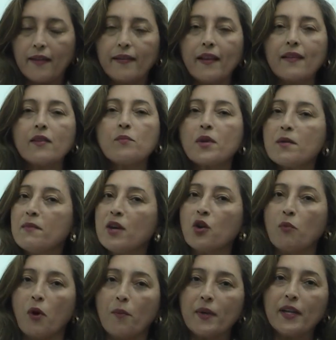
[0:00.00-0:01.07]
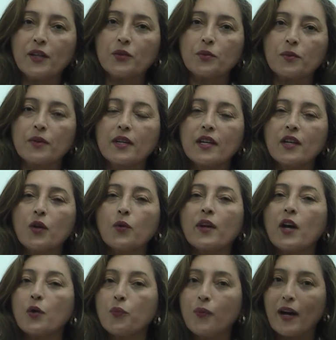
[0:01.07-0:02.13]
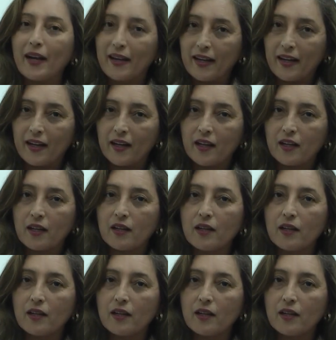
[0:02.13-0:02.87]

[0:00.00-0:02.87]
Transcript: Nesse primeiro momento, eu quero falar